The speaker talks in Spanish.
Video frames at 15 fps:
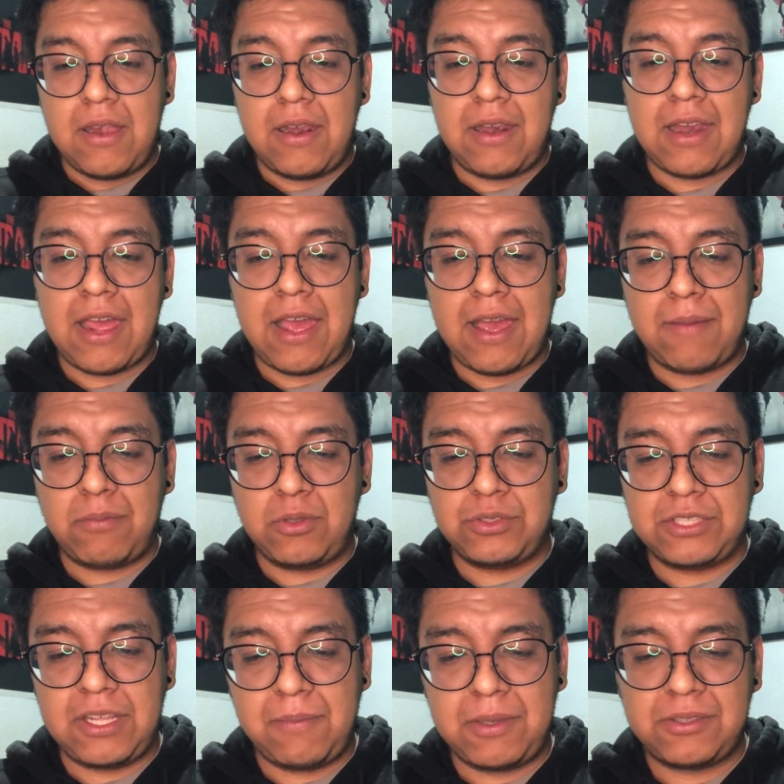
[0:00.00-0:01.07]
La
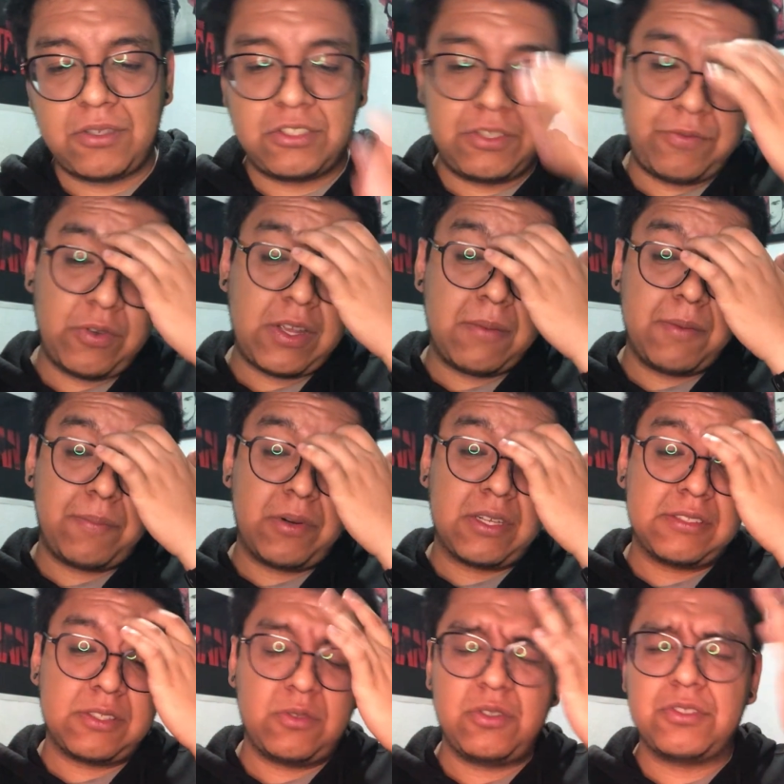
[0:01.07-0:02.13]
voz del maestro Shifu cambió
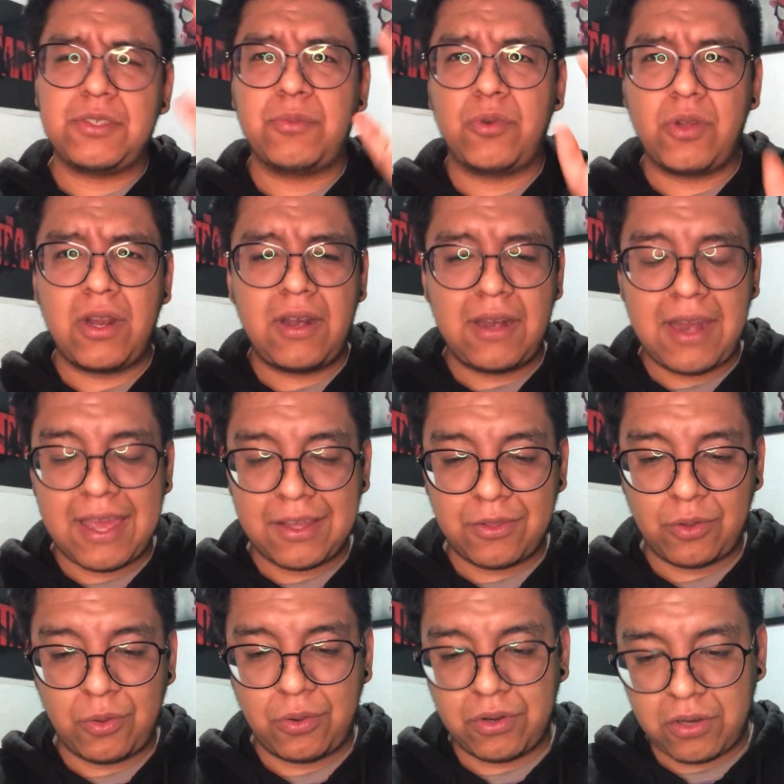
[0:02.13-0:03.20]
porque según yo se murió el
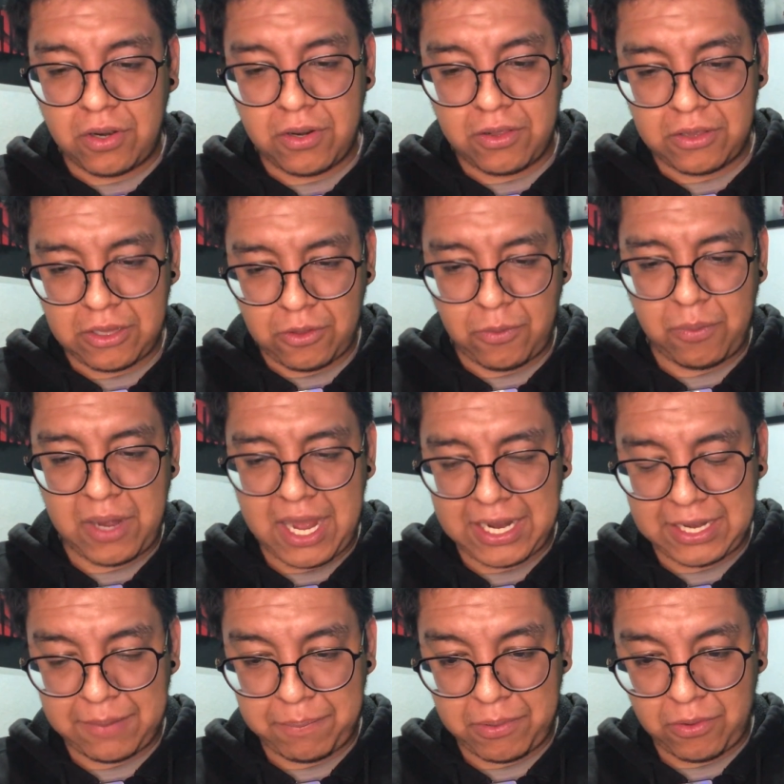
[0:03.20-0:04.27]
actor de
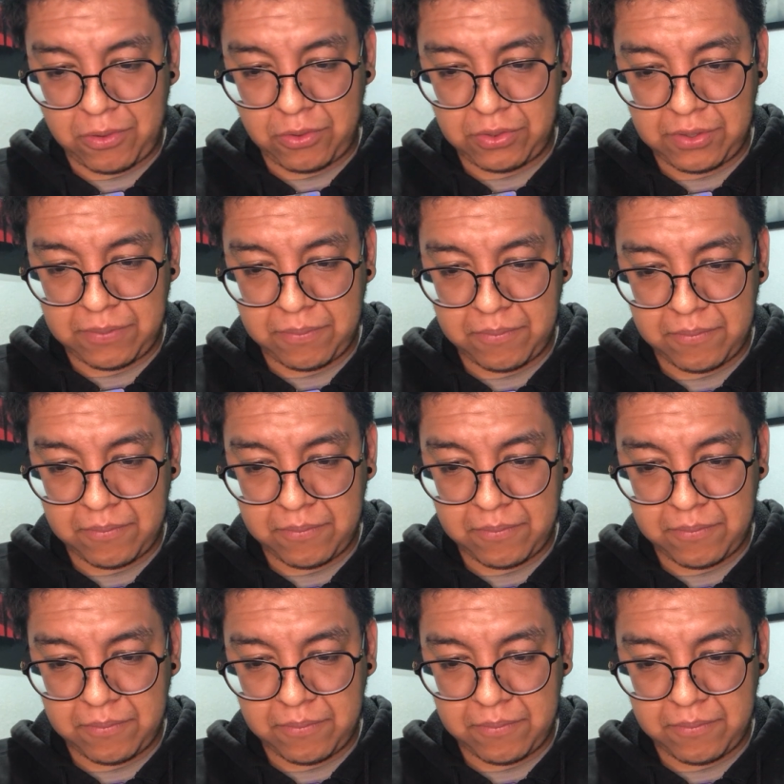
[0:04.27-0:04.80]
doblaje, pero no sé.